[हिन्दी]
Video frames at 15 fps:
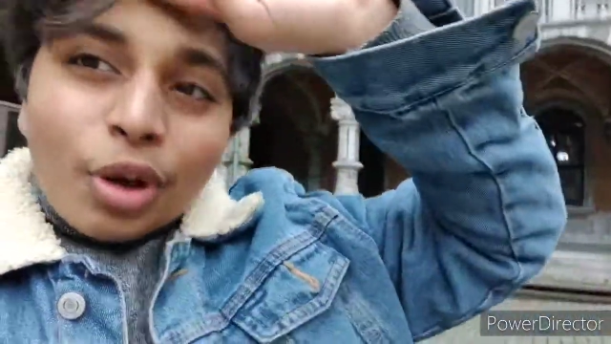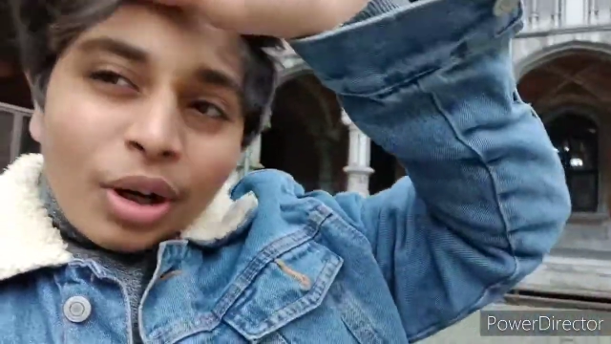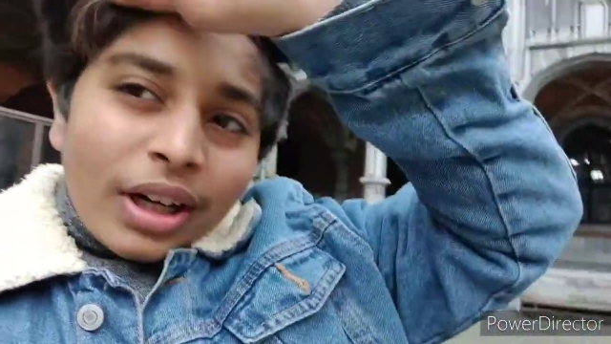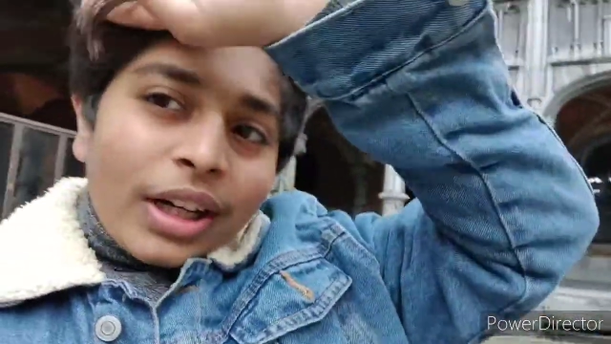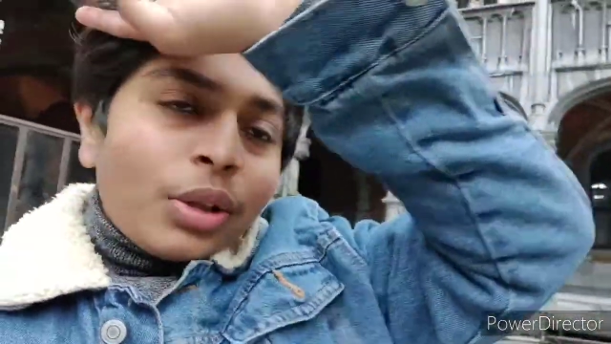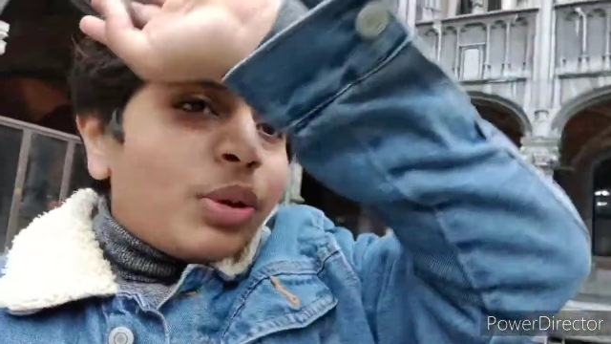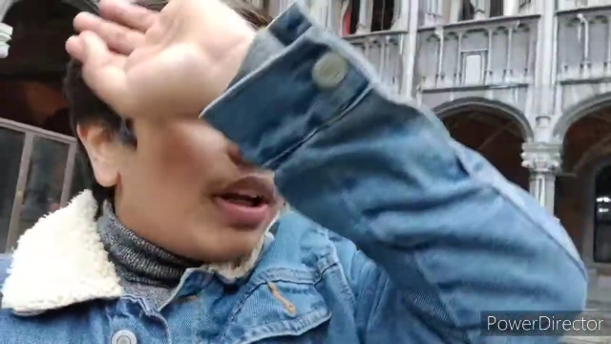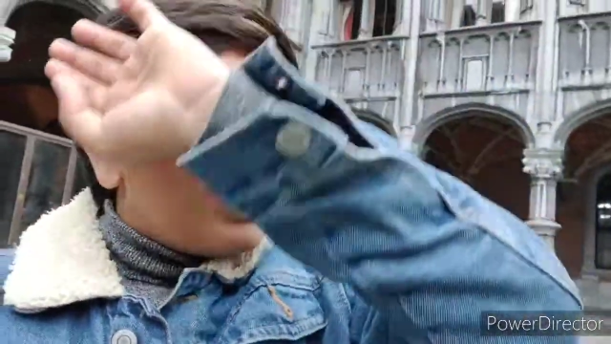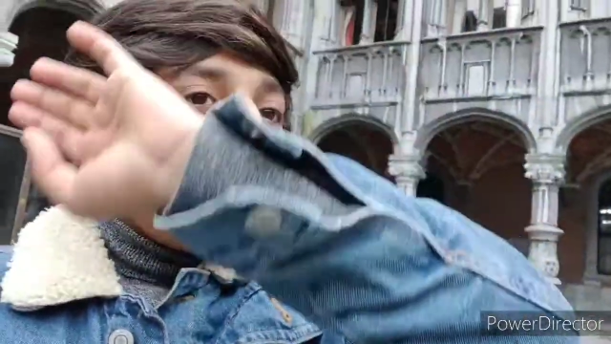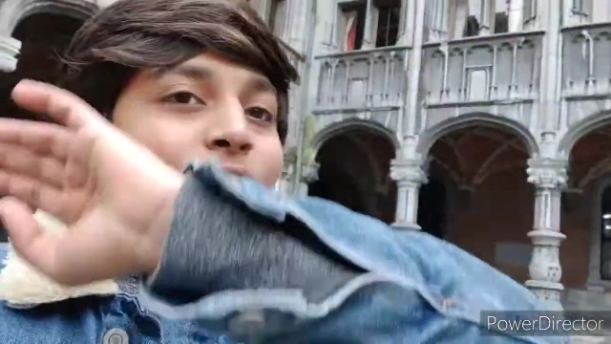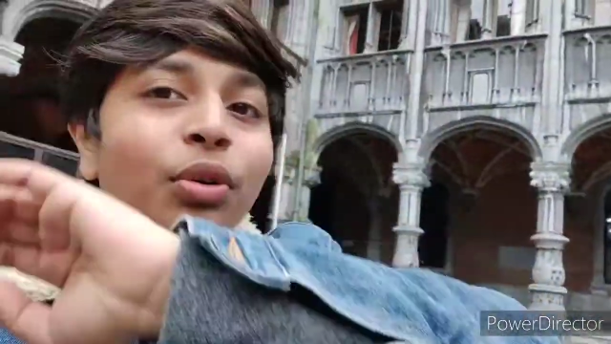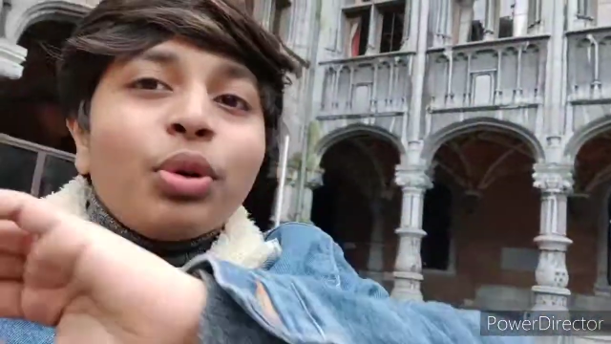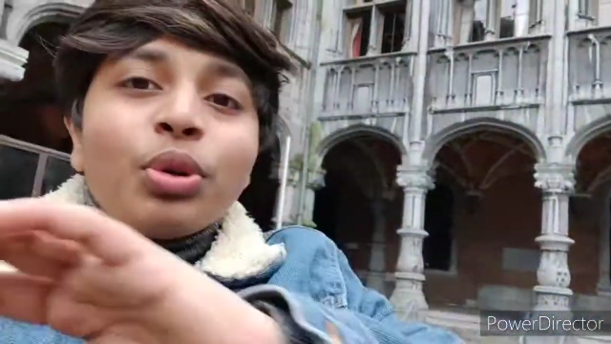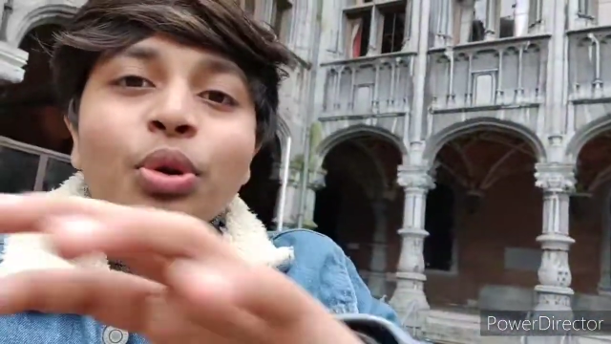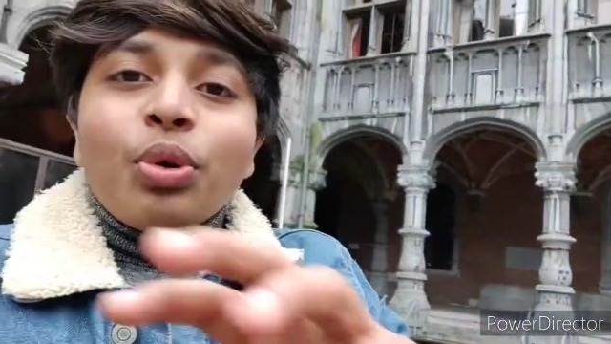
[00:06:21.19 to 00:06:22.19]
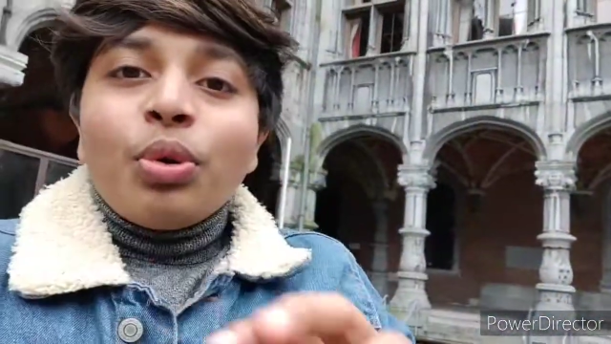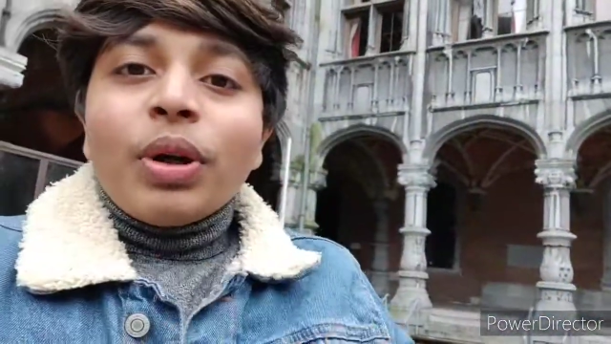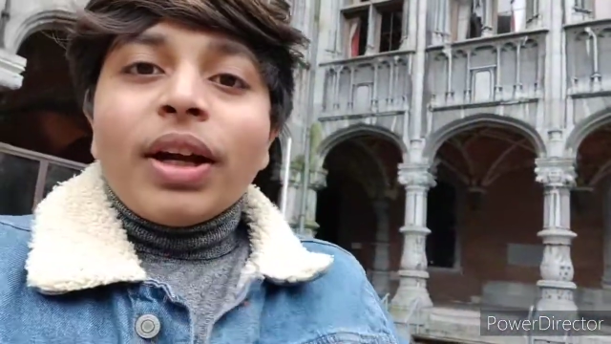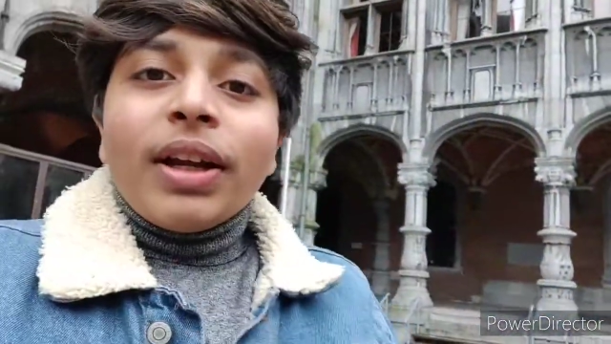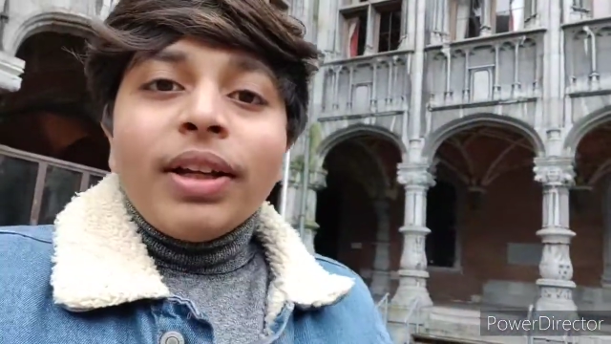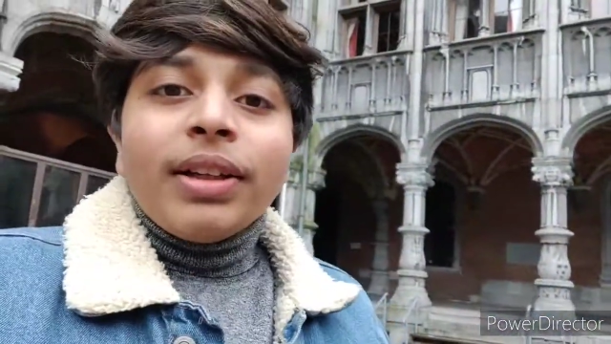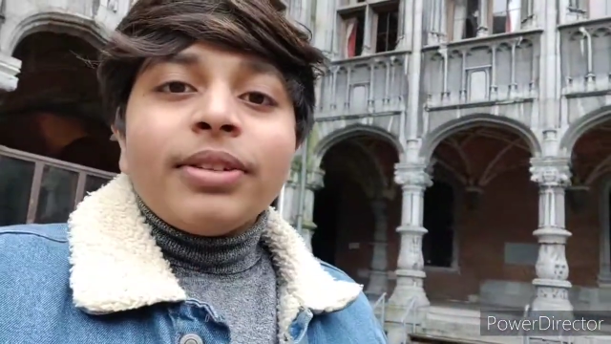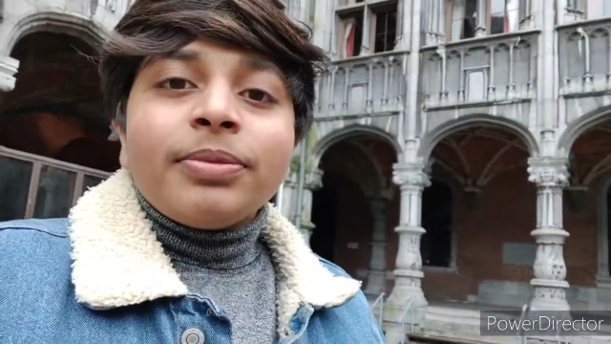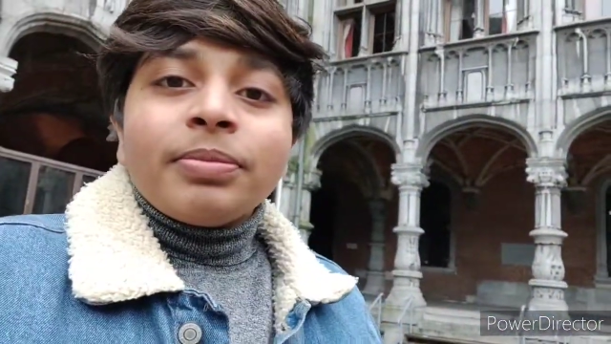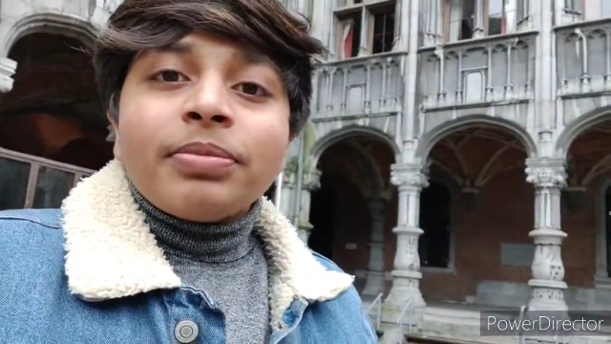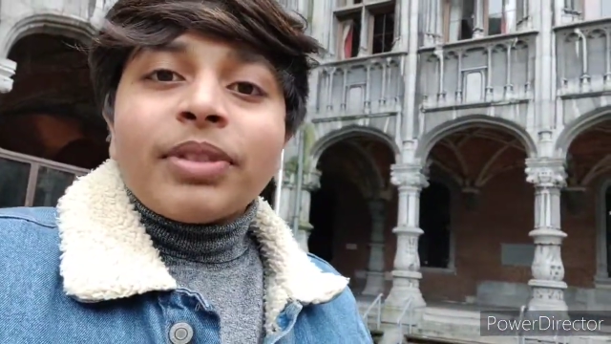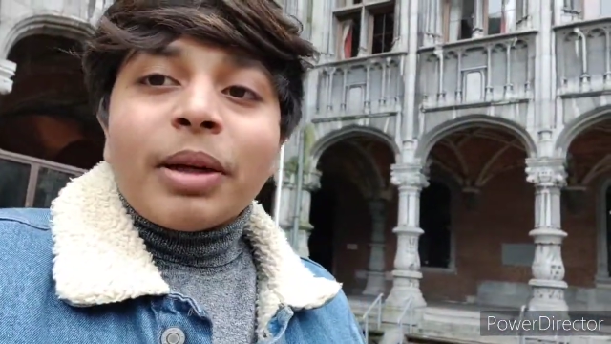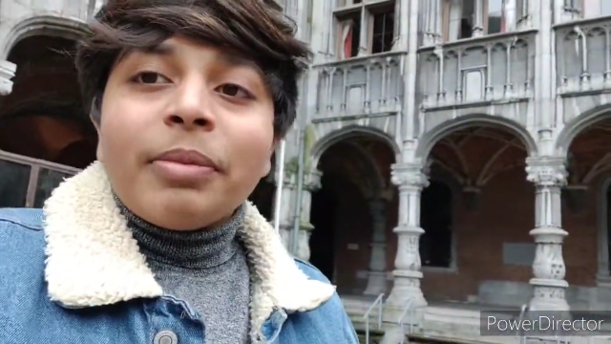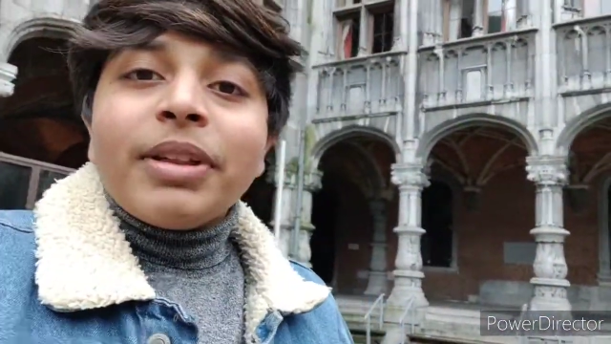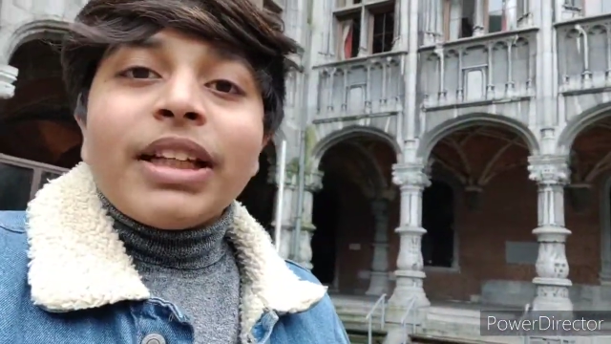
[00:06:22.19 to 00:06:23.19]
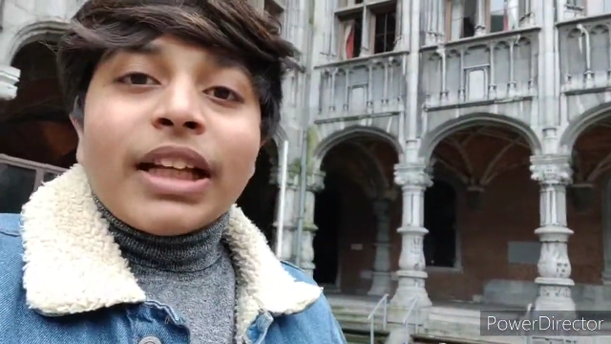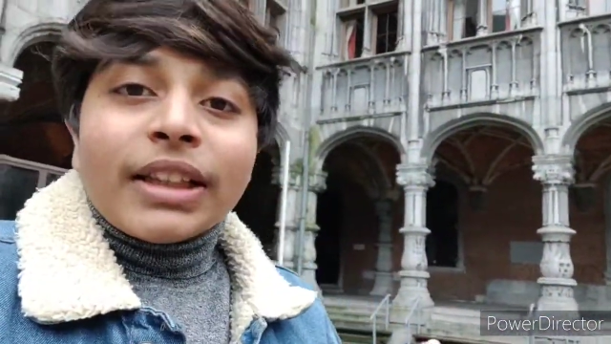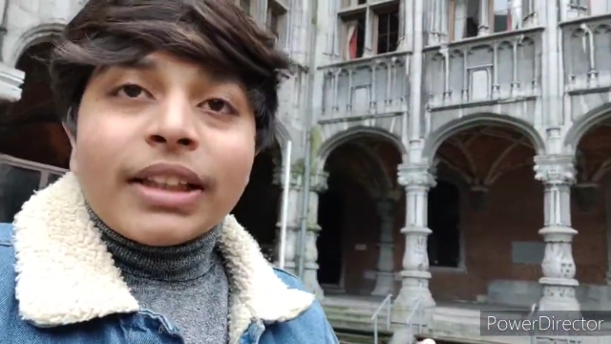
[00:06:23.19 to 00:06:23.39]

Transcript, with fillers: व्लॉग का थोड़ा वो तो हुआ है अभी